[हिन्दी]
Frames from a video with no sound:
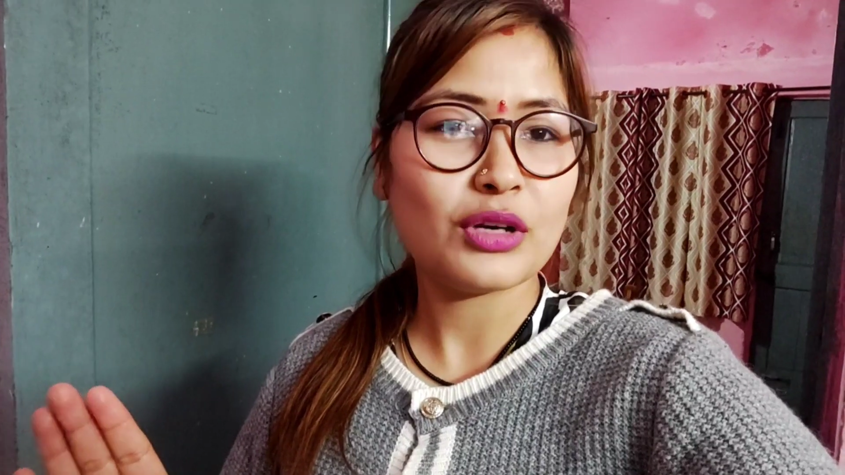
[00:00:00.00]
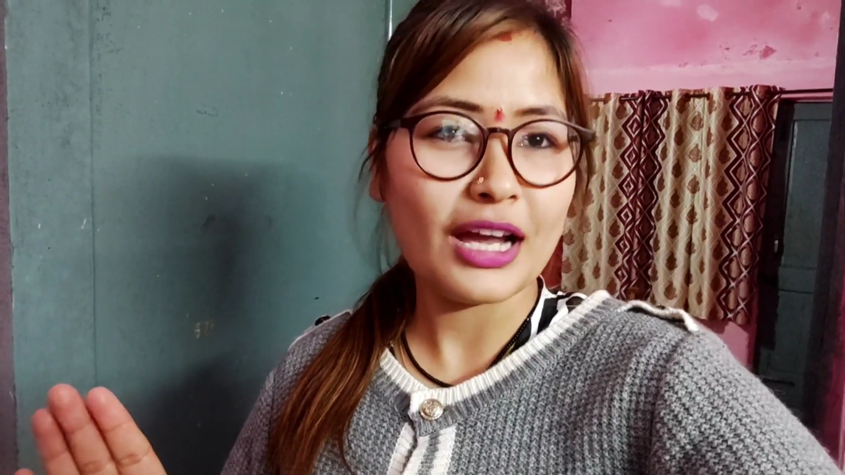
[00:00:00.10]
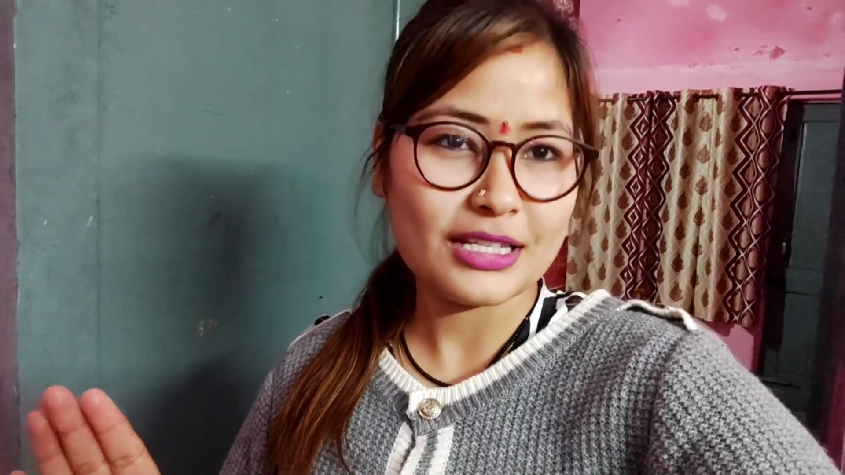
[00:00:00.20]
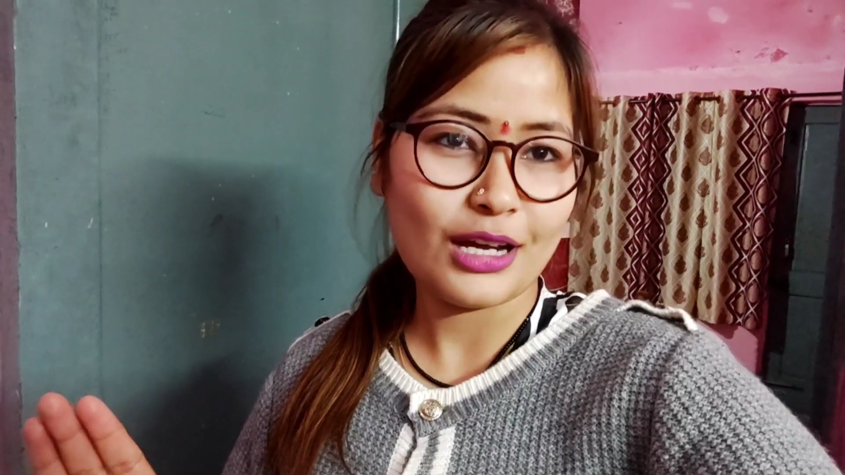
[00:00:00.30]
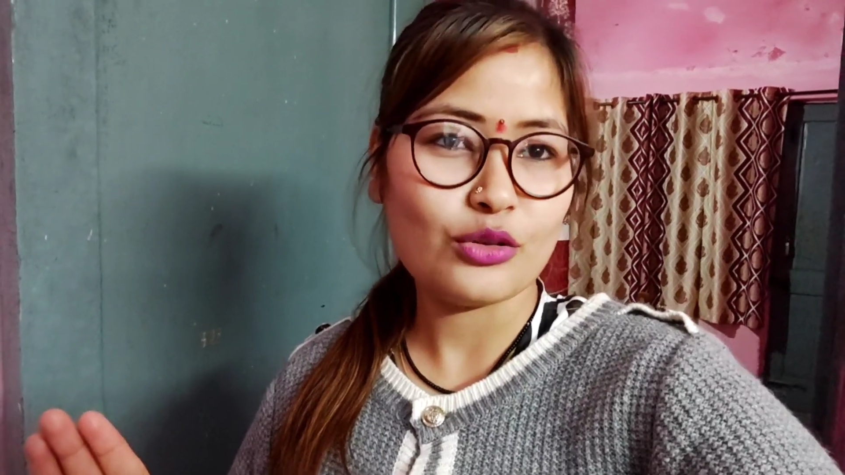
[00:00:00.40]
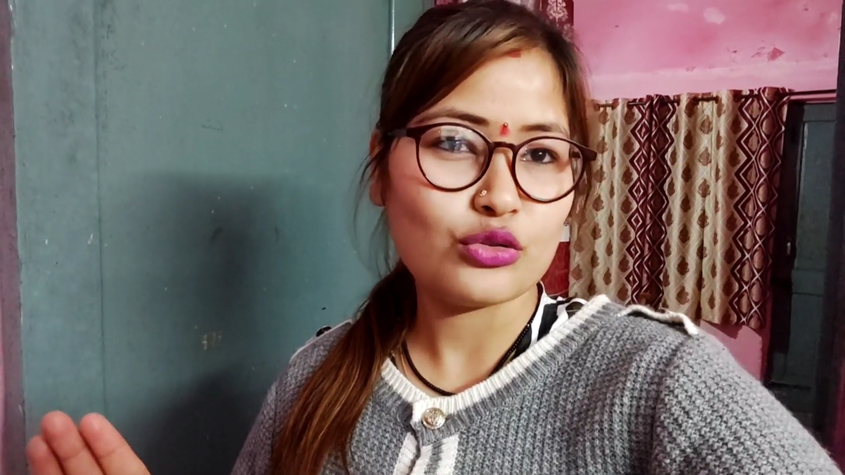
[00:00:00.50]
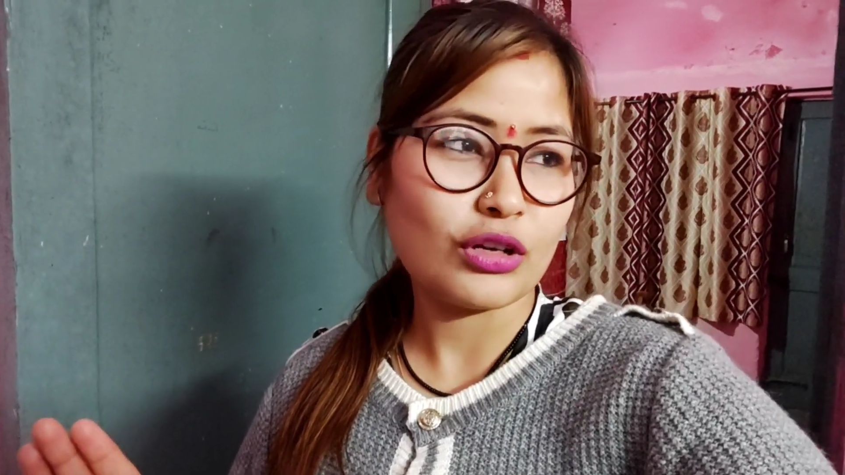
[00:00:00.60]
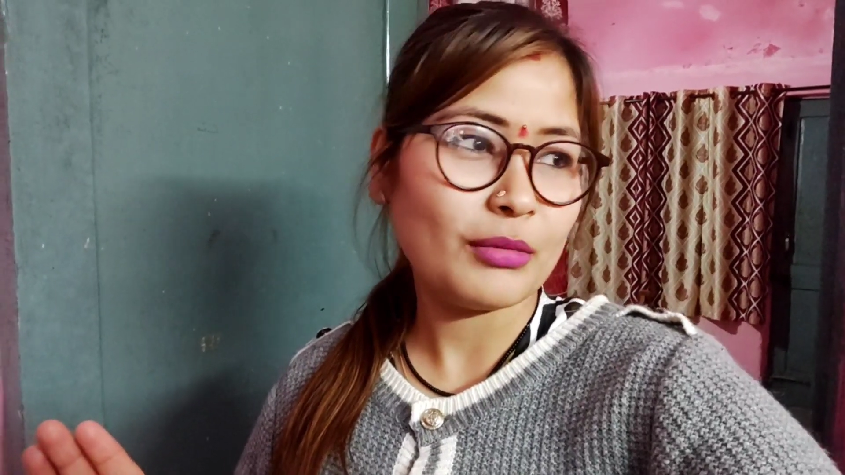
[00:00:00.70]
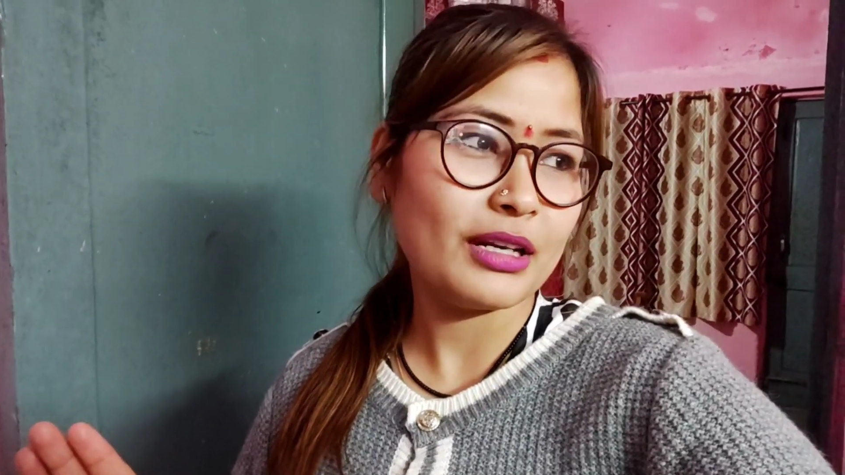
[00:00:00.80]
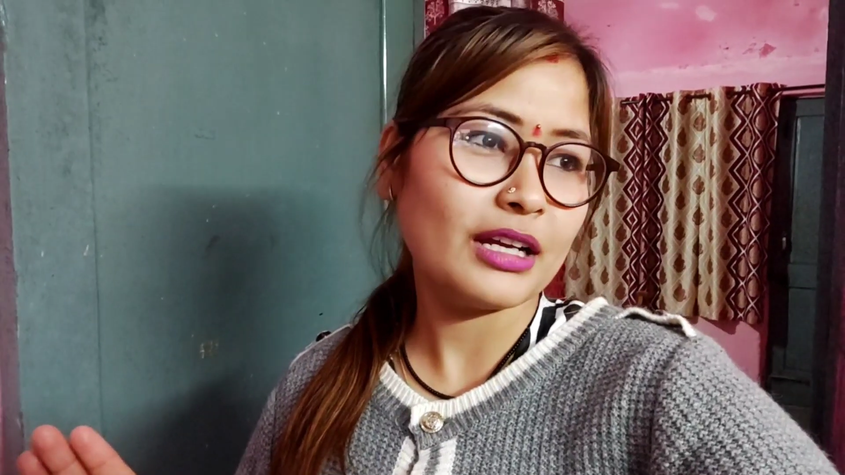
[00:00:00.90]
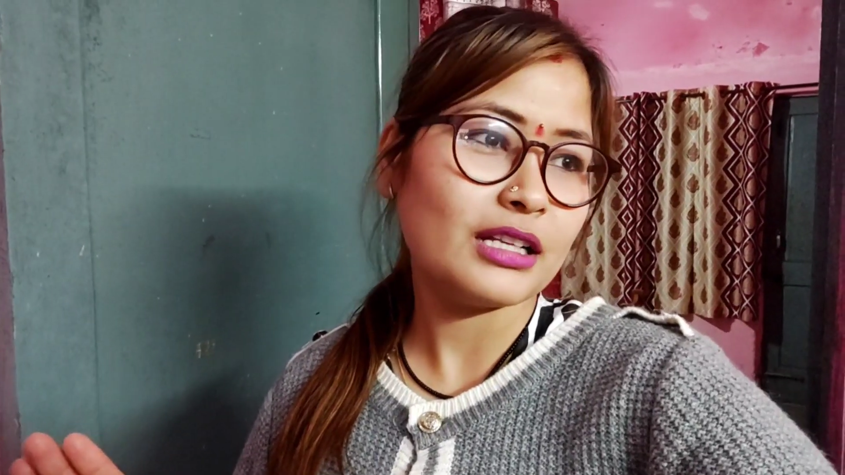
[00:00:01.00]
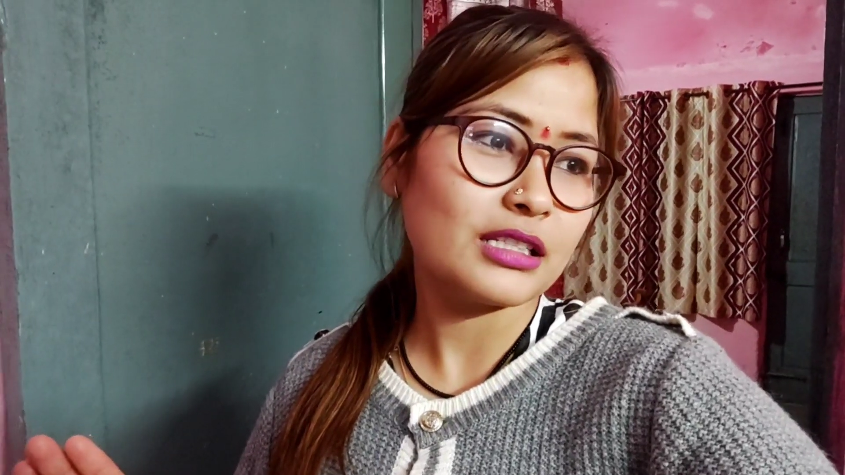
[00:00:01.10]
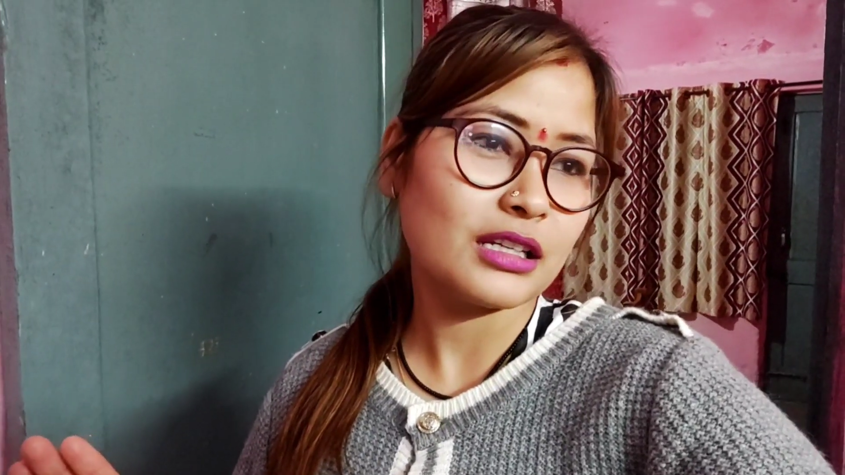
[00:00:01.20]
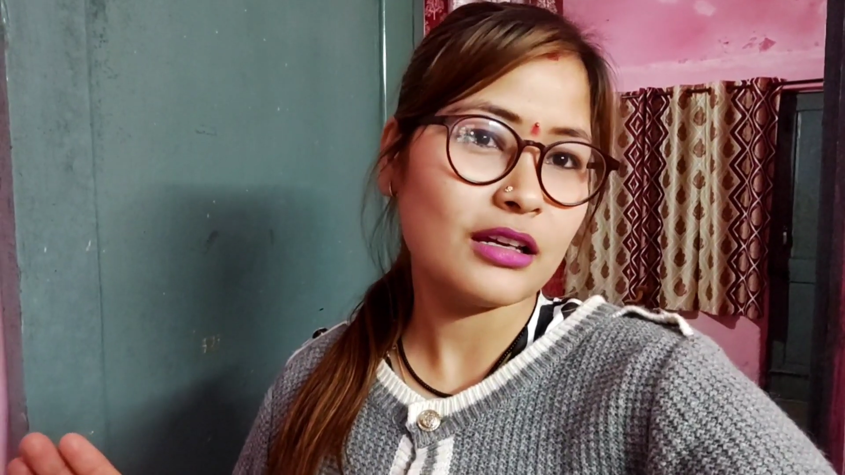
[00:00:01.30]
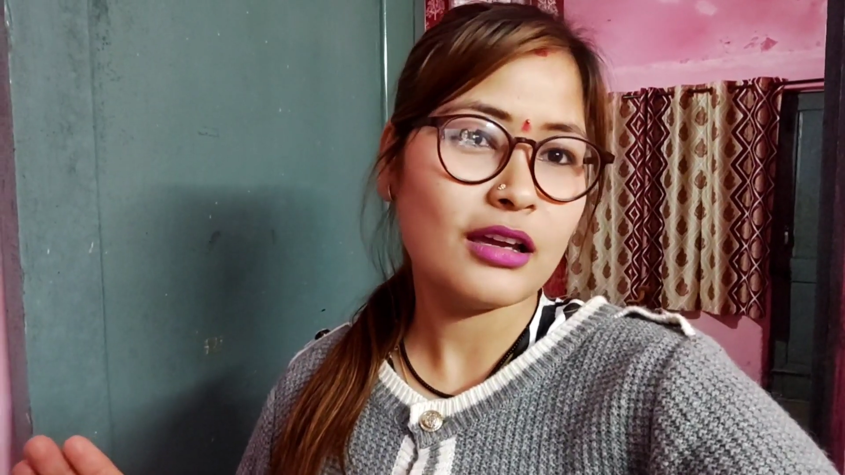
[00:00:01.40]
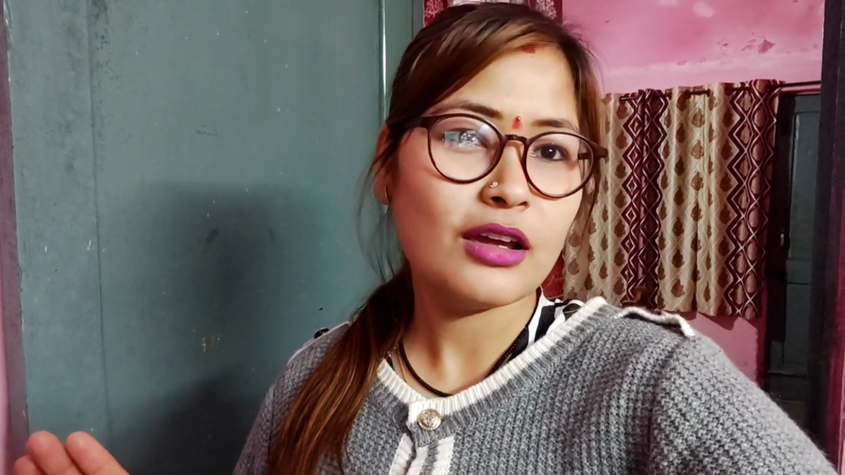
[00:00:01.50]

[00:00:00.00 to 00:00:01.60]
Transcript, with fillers: दो ढाई साल हो चुके मेरे ख्याल से